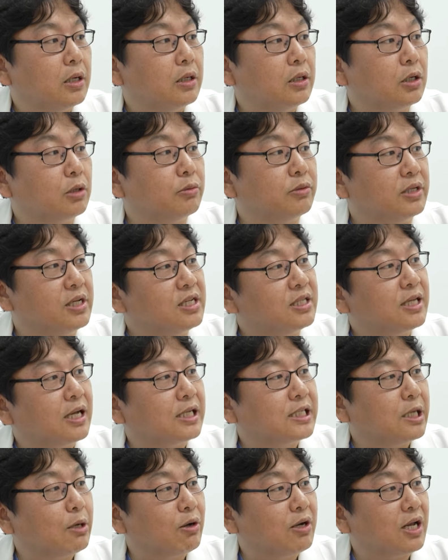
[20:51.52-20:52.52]
그럼
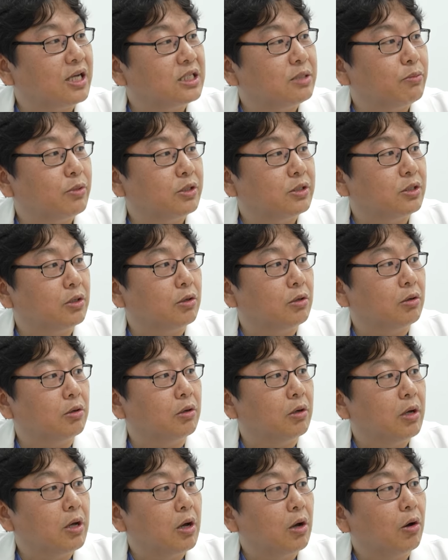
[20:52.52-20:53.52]
일상생활 하시면서
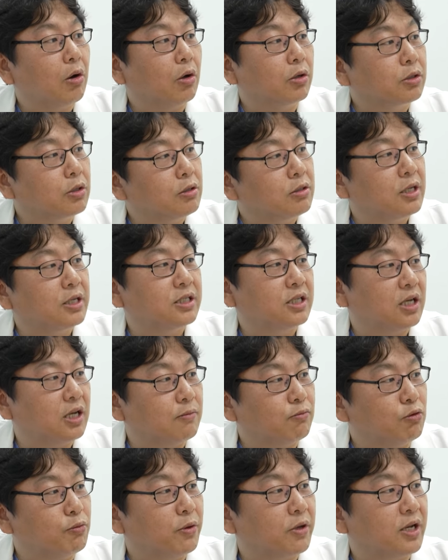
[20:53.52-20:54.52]
어떨 때
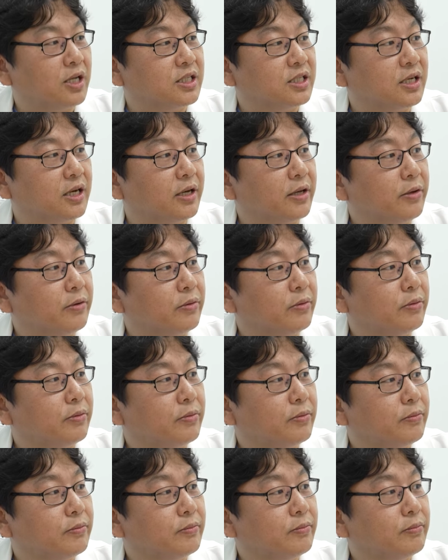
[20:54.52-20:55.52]
제일 불편하신가요?
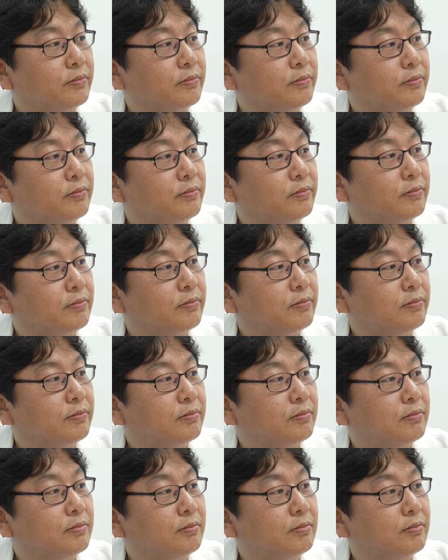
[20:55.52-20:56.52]

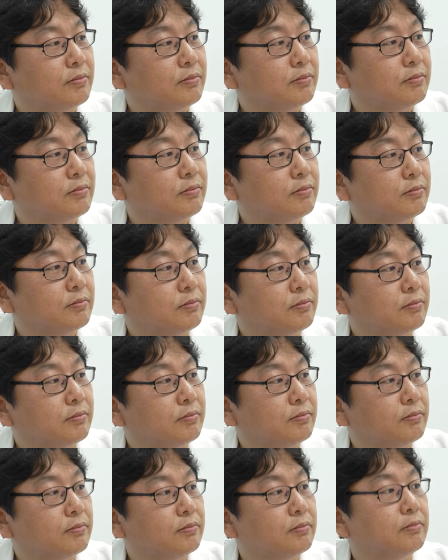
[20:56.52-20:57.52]
어, 일단은 계단
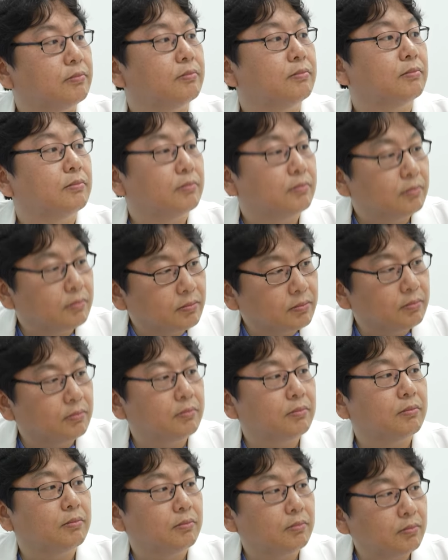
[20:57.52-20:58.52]
내려갈 때가 조금
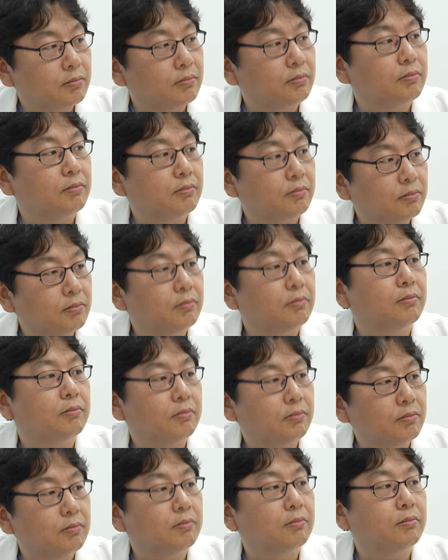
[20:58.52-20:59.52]
한 번씩 무릎이 좀
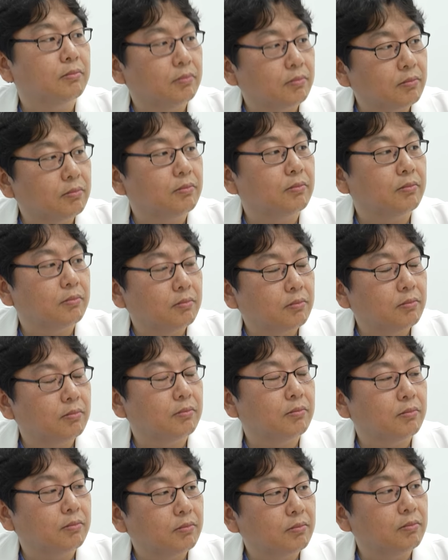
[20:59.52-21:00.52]
통증이 좀 심하게
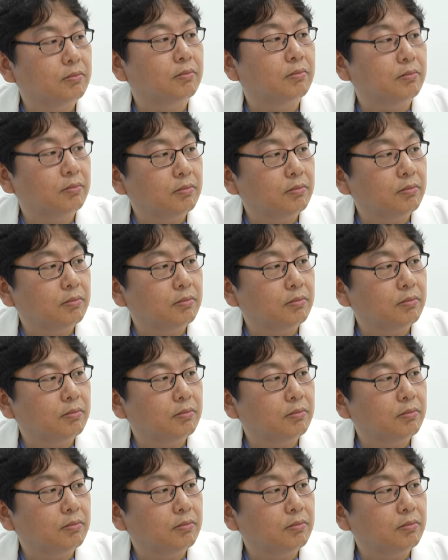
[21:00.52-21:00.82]
있고요.